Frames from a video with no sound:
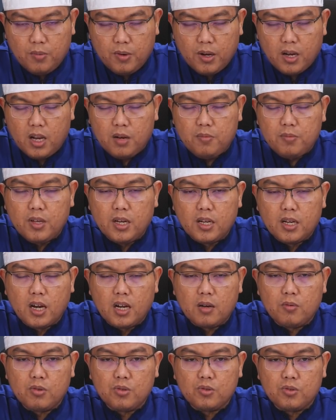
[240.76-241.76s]
Apakah kalian menyangka
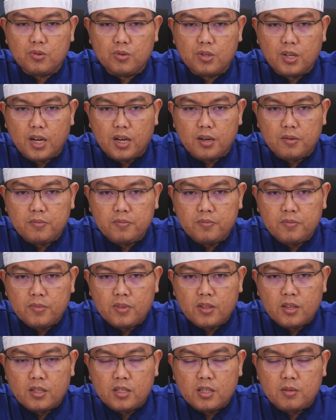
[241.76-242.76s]
akan masuk surga
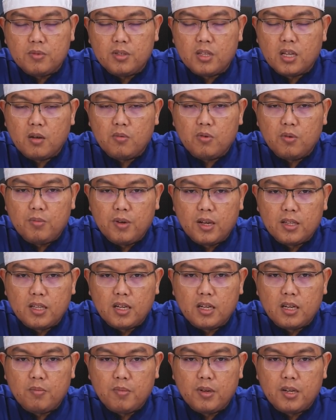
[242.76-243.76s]
sementara belum
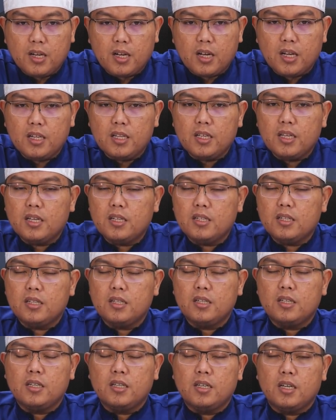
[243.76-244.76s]
datang kepada kalian
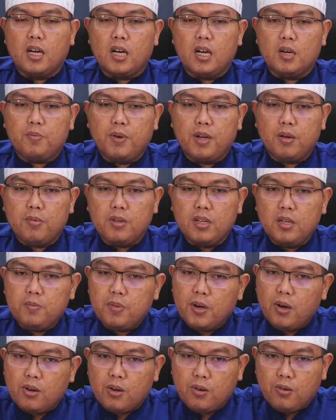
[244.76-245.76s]
apa yang
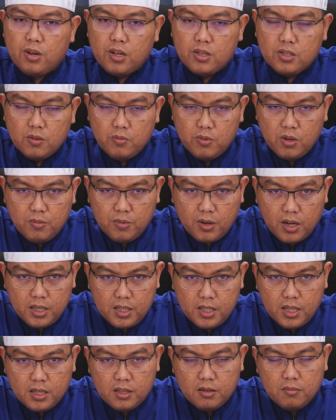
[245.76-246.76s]
menimpa orang-orang sebelum
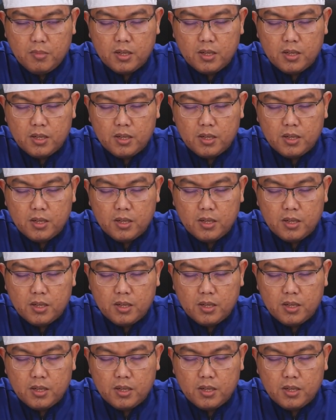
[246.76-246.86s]
kalian?